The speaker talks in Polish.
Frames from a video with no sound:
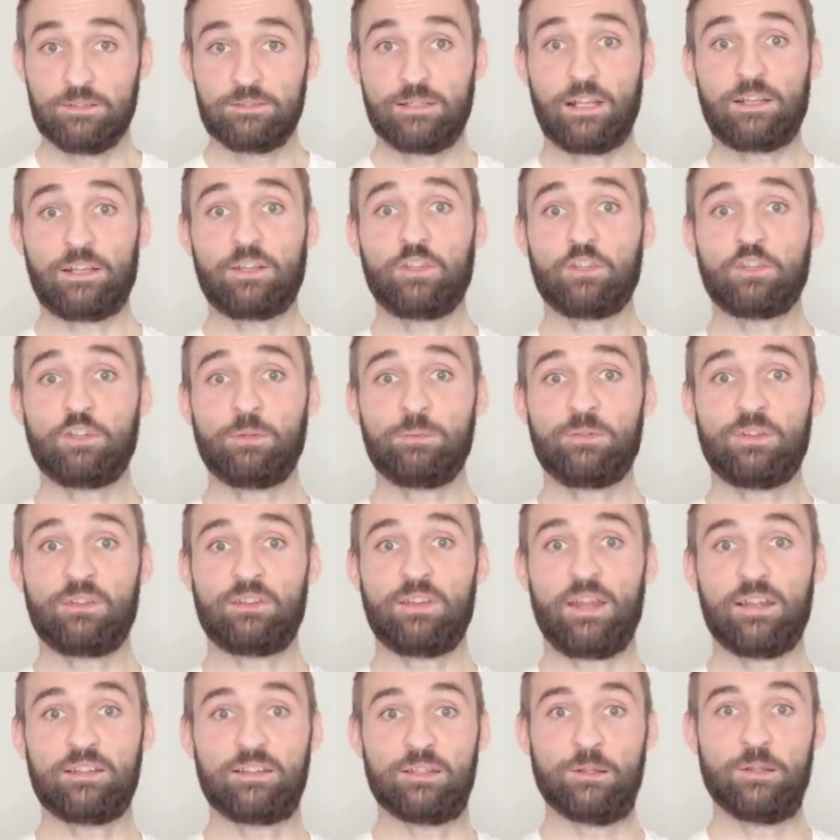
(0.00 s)
Takie są
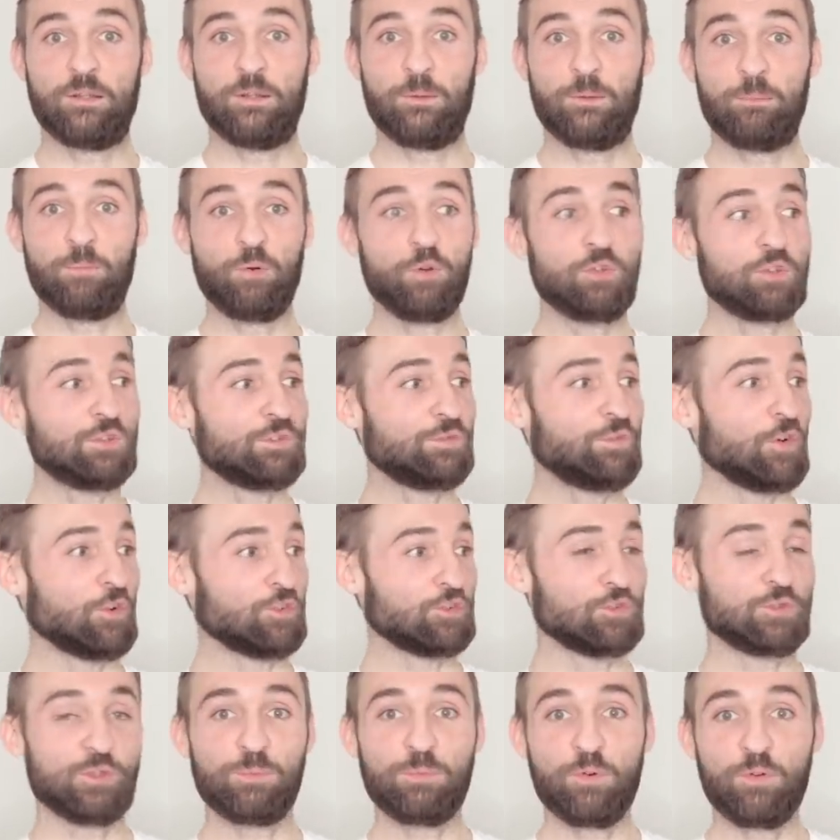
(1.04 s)
zasady. Bóg
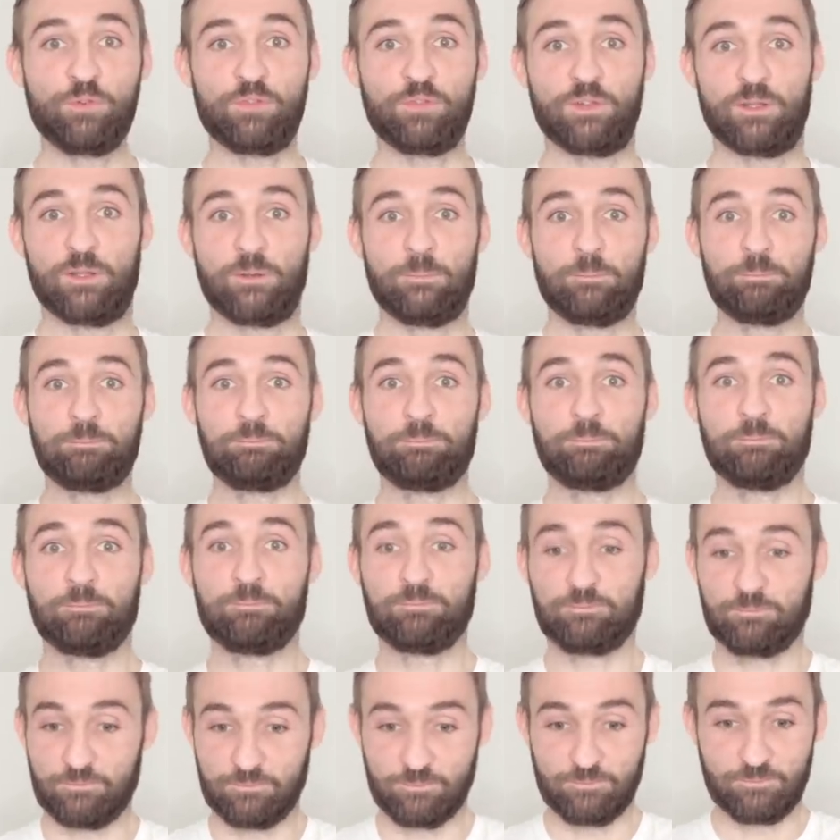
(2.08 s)
stworzył i mówi.
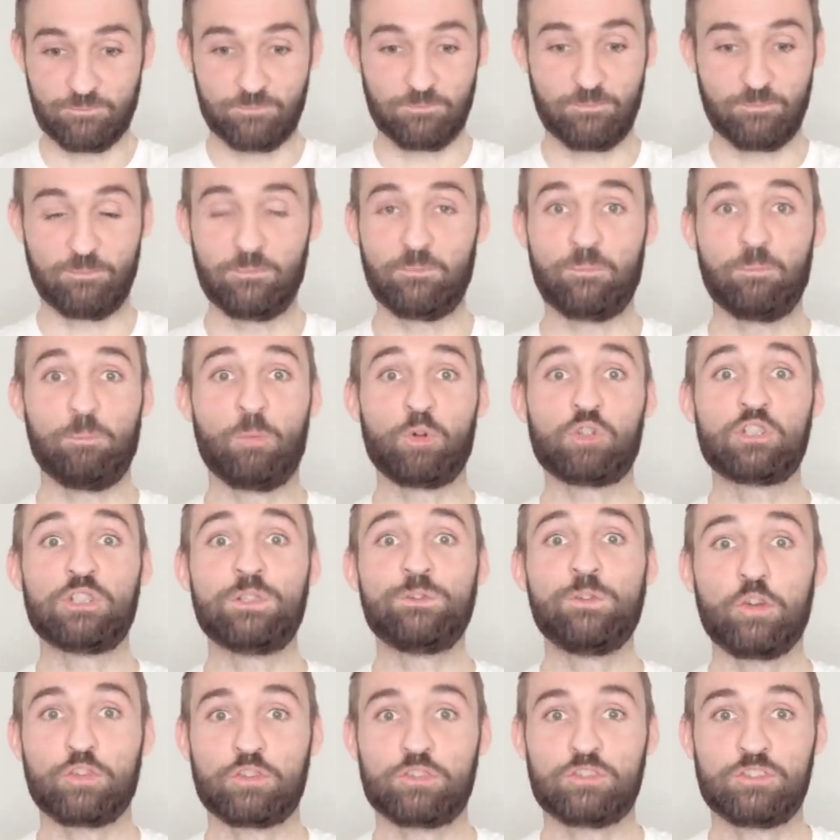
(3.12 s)

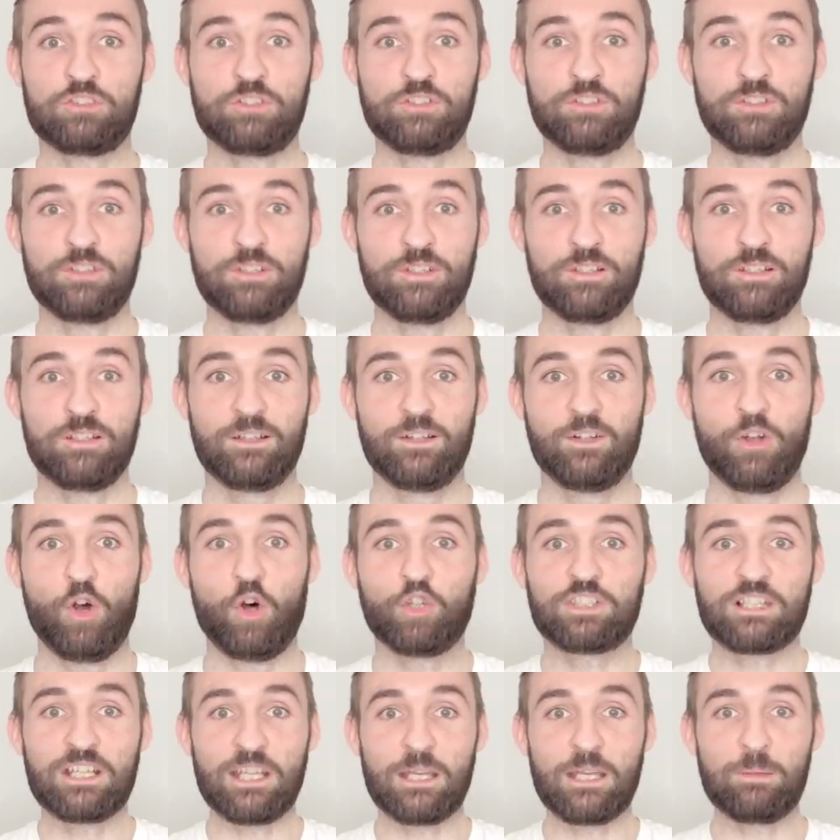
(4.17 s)
Możliwości.
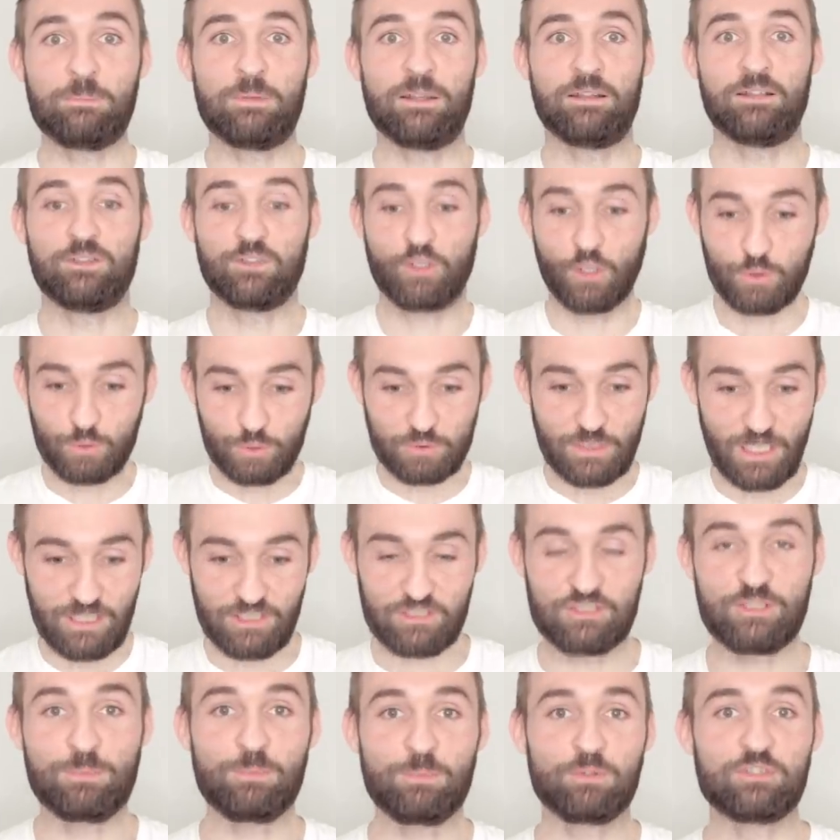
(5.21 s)
Odkryjmy, co tutaj
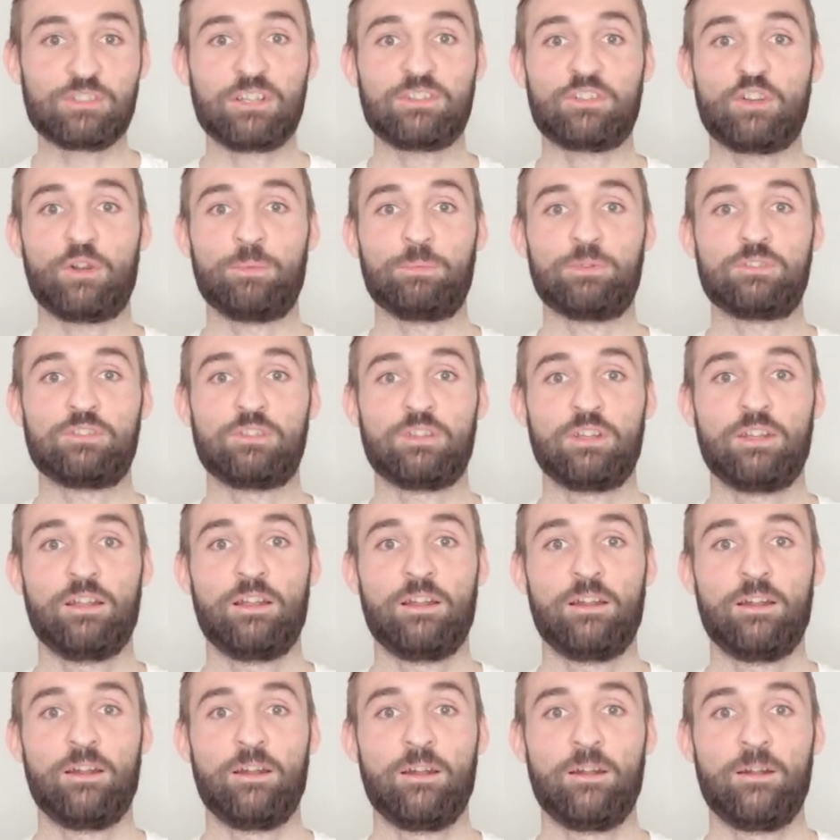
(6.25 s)
jeszcze można zrobić.
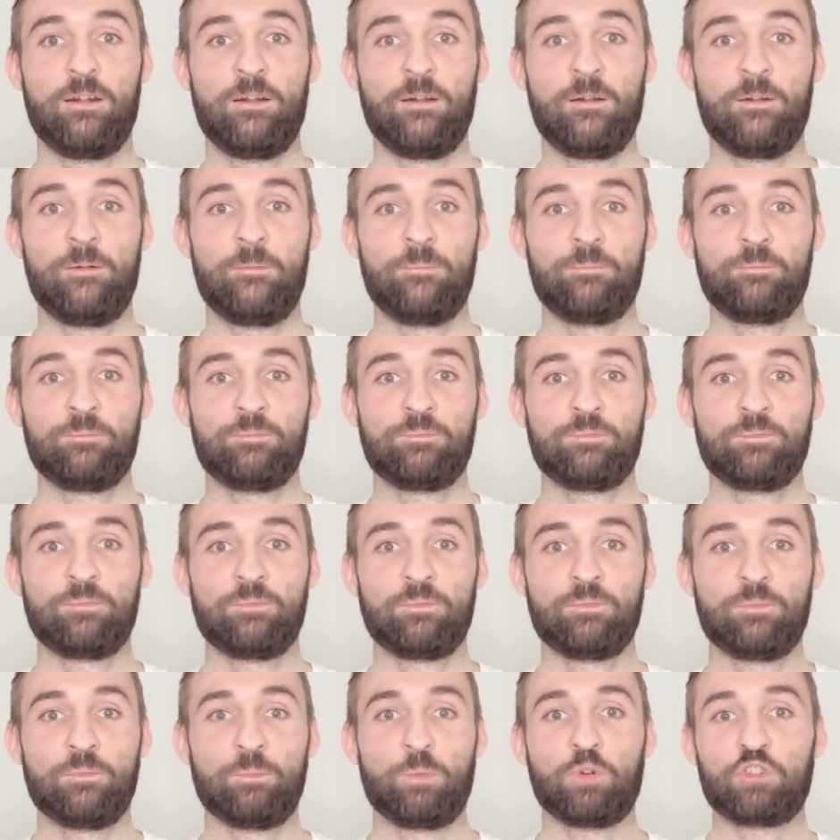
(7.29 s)

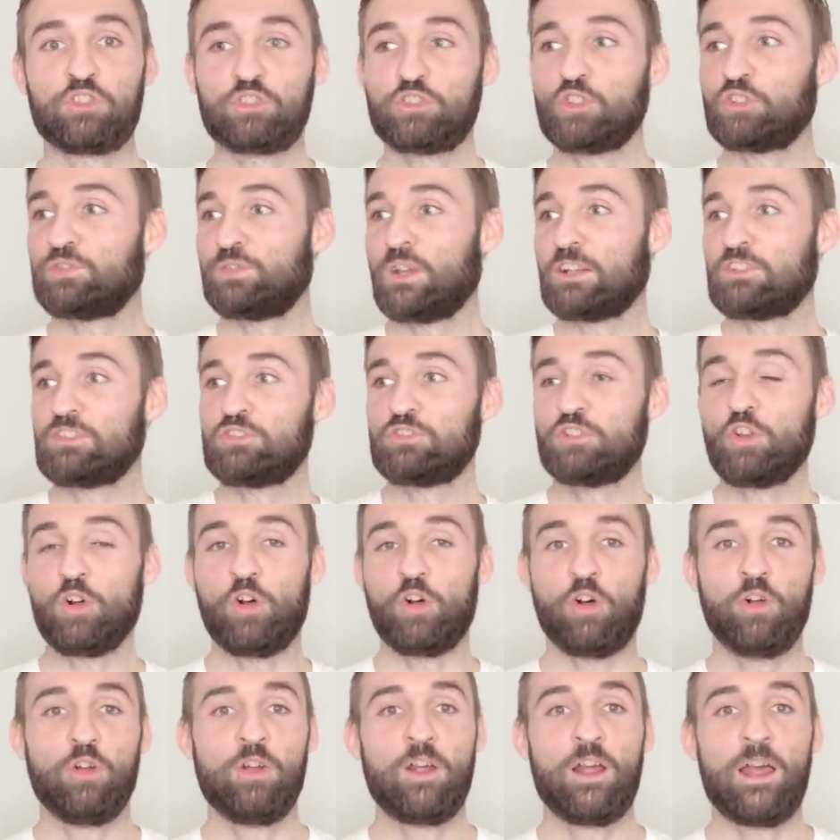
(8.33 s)
Możesz doświadczyć
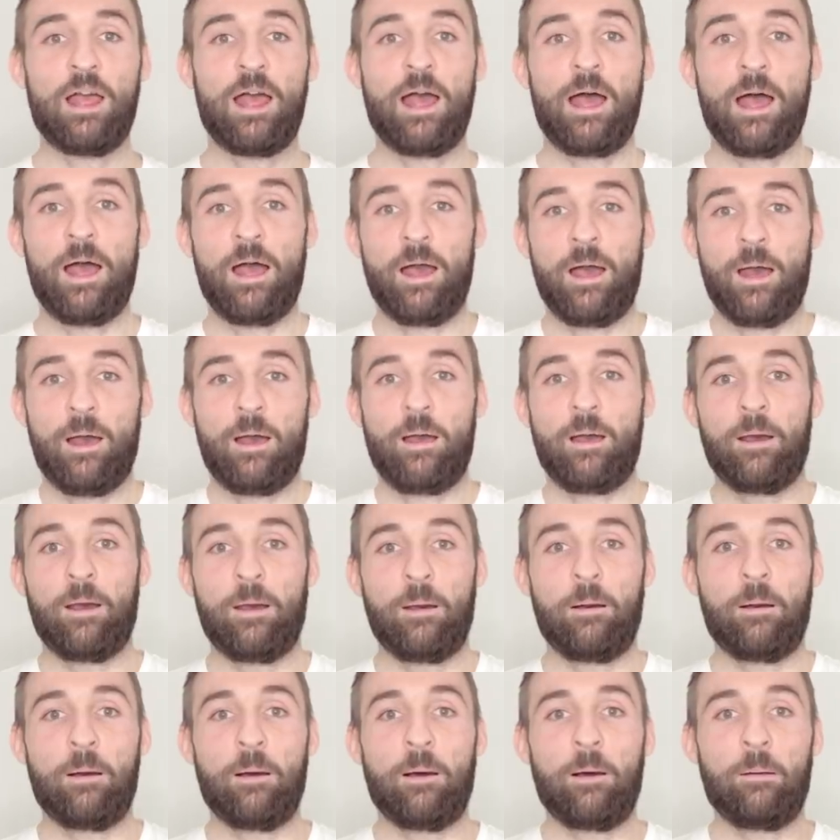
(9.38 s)
to.
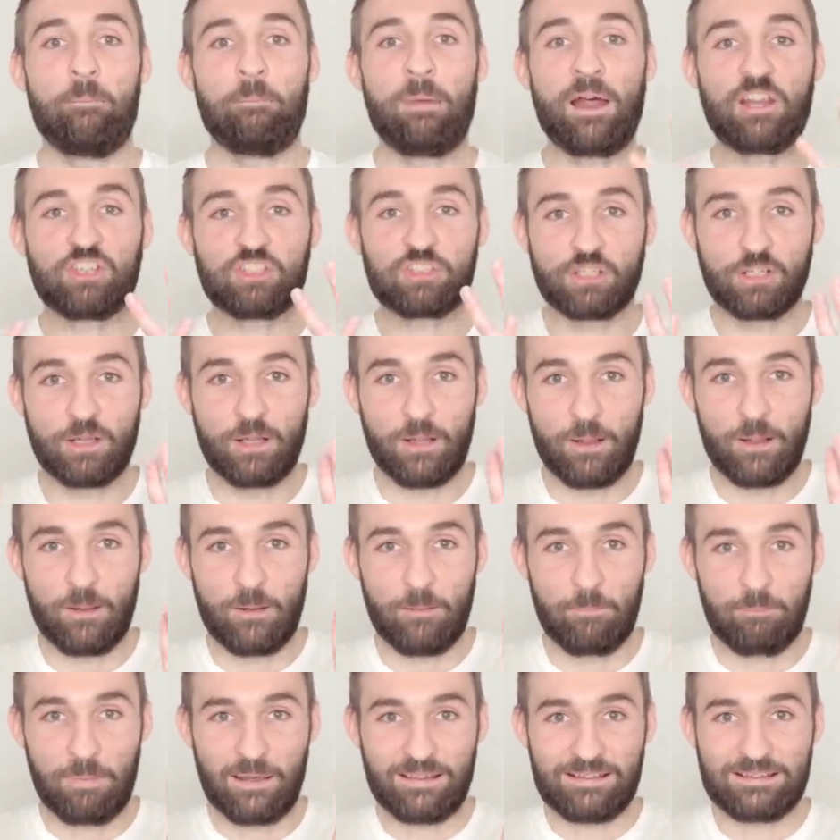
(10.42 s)
Masz
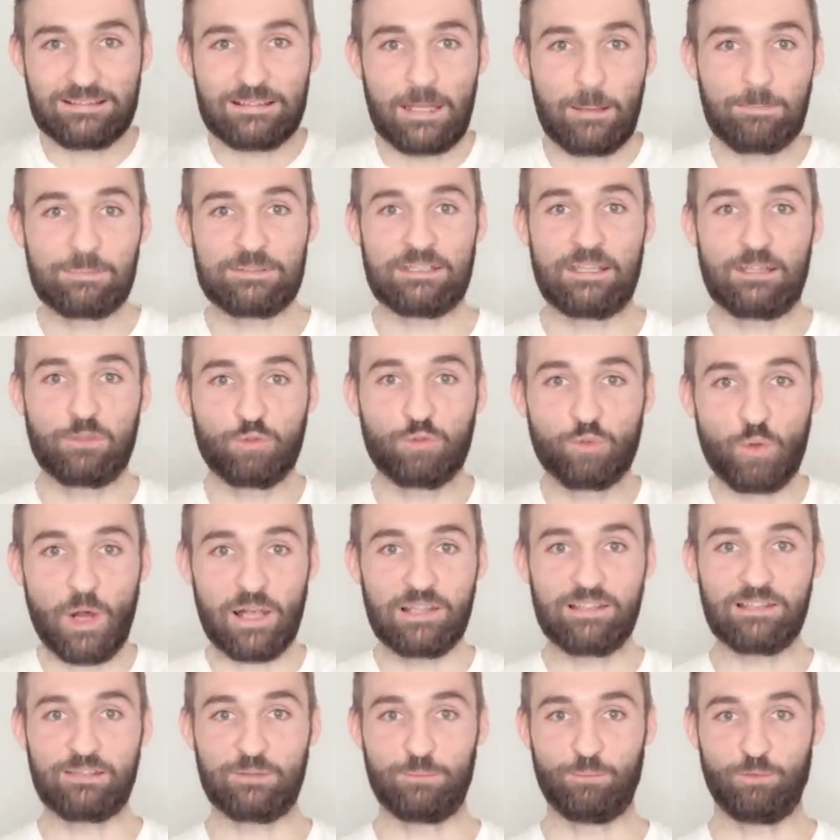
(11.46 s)
percepcję
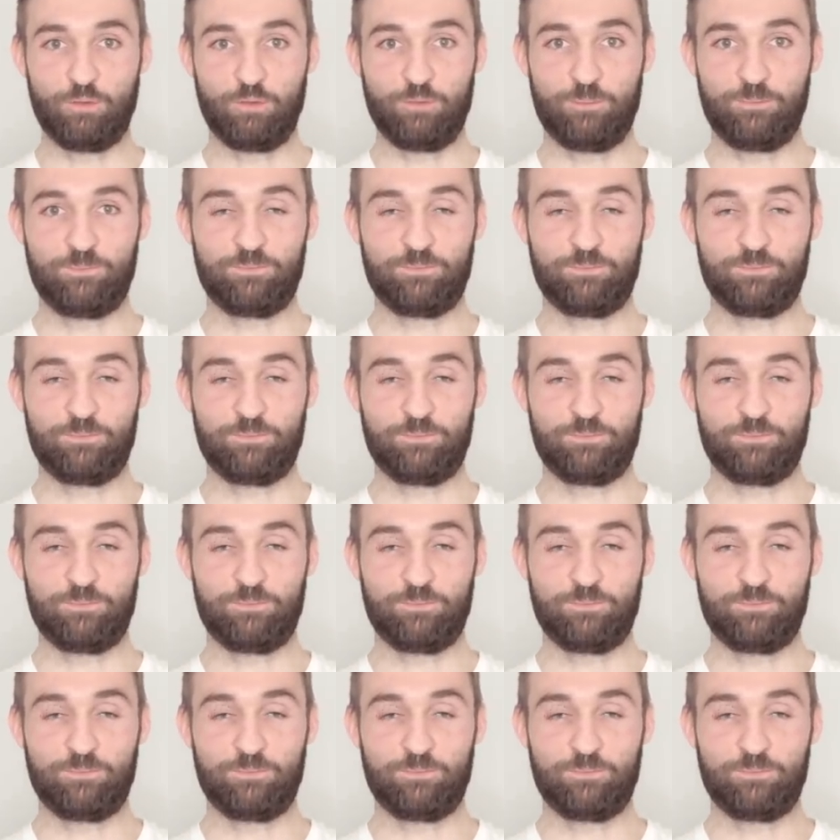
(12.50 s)
dualizmu.